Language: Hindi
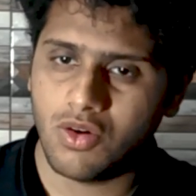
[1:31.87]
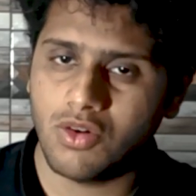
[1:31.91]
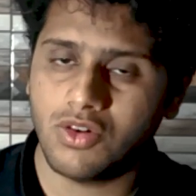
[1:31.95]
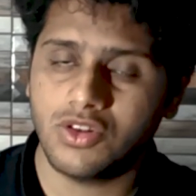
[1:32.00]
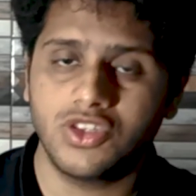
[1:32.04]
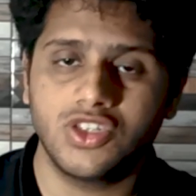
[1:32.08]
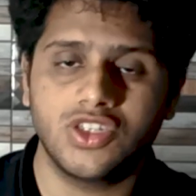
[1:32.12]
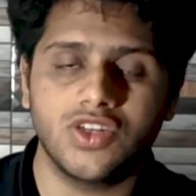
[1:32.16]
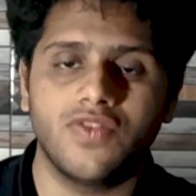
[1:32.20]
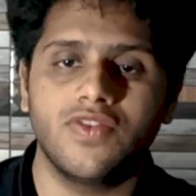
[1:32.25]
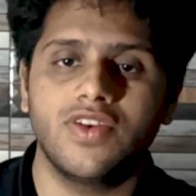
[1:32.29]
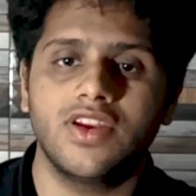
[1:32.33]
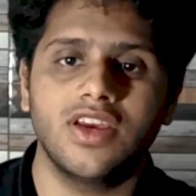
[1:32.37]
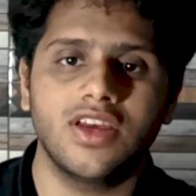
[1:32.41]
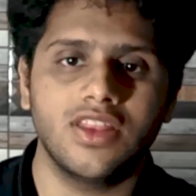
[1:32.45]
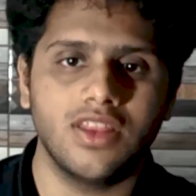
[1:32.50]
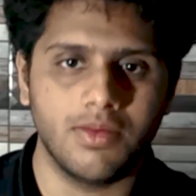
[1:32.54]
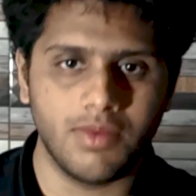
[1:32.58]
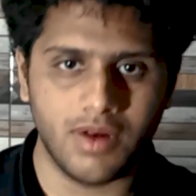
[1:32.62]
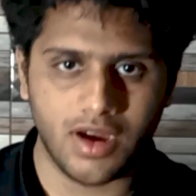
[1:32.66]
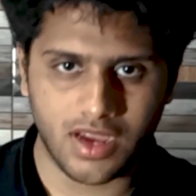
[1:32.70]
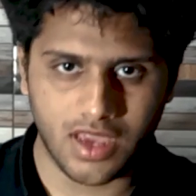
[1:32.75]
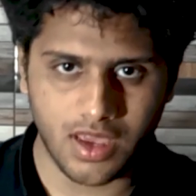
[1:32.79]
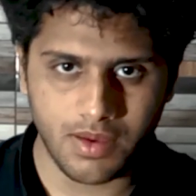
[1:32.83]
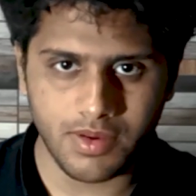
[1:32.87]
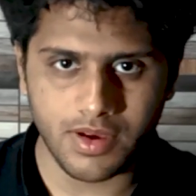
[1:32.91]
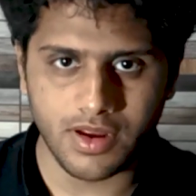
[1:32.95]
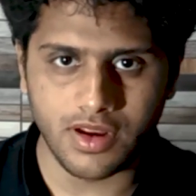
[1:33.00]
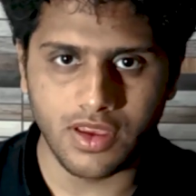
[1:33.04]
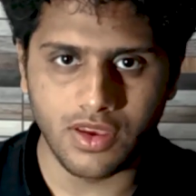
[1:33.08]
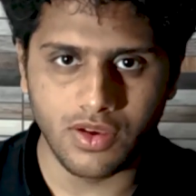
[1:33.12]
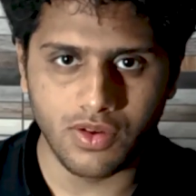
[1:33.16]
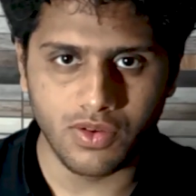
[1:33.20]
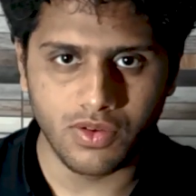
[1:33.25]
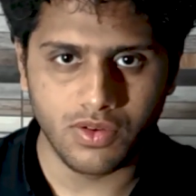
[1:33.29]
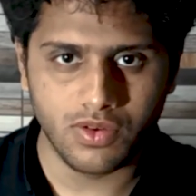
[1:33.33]
और चवलियाँ दबा के
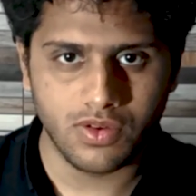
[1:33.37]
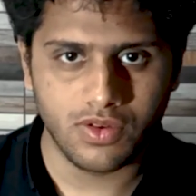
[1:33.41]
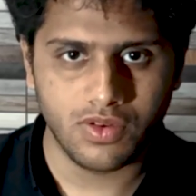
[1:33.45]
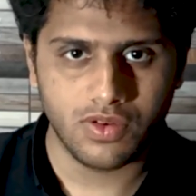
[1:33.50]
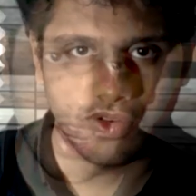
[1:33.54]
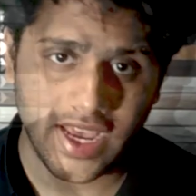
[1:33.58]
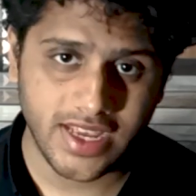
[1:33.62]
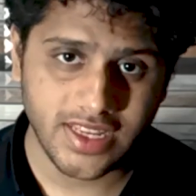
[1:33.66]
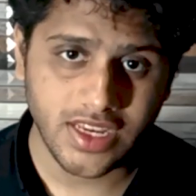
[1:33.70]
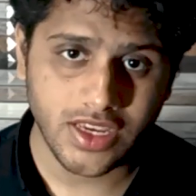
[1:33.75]
भरी हो और